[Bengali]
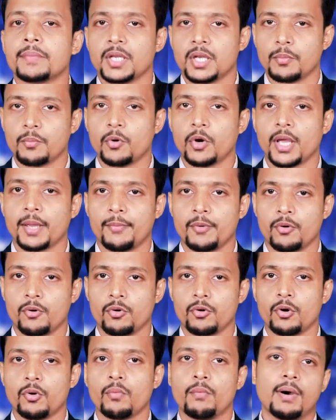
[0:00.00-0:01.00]
বিনিময় এবং
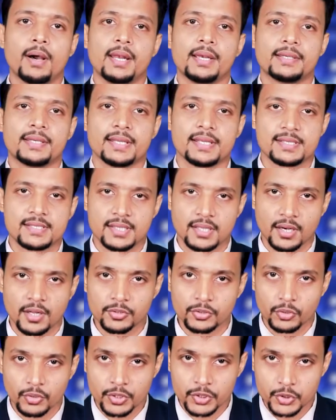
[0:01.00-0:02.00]
অন্য ওয়ালেটে
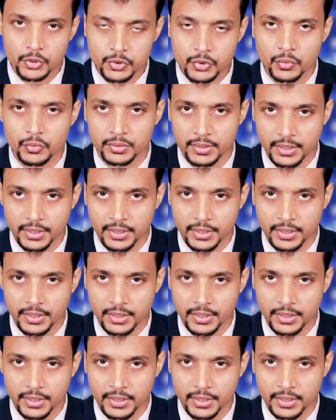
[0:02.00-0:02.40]
স্থানান্তরের সুযোগ